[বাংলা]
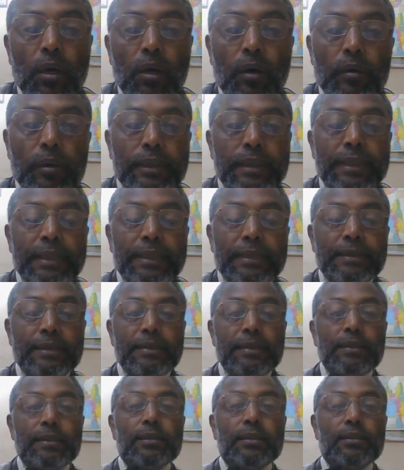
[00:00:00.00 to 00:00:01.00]
অনেকটা
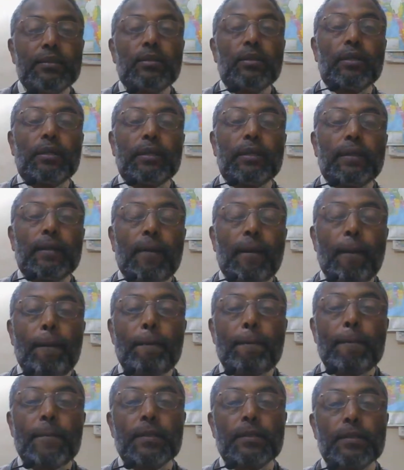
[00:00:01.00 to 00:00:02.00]
নিশ্চিত করে
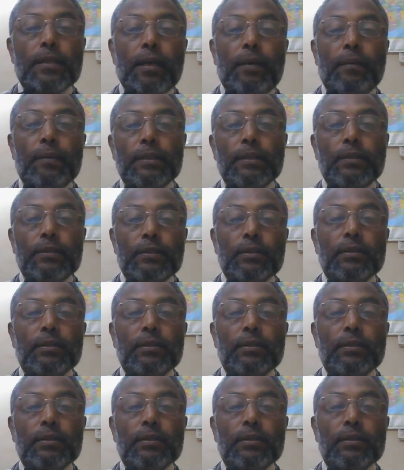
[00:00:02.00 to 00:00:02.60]
দেশ সামরিক